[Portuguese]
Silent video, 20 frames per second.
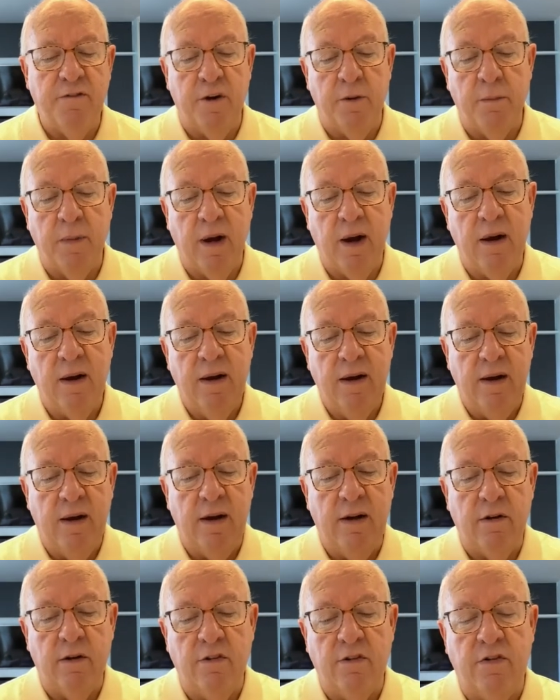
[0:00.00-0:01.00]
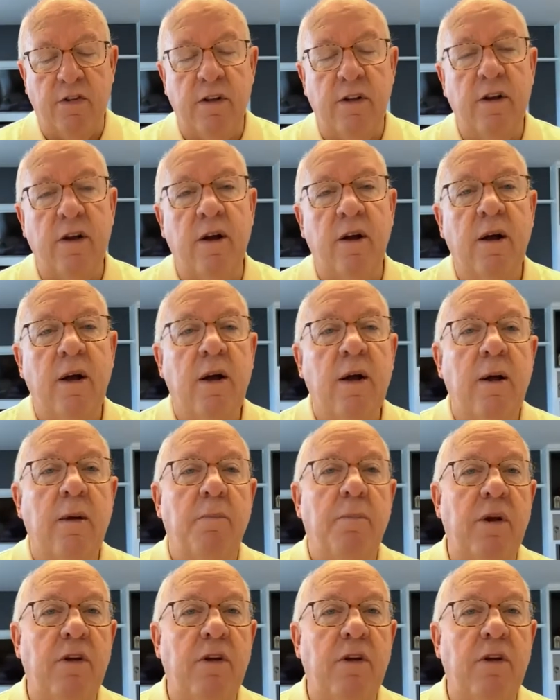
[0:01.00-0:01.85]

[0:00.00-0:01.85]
afirmar, interceder,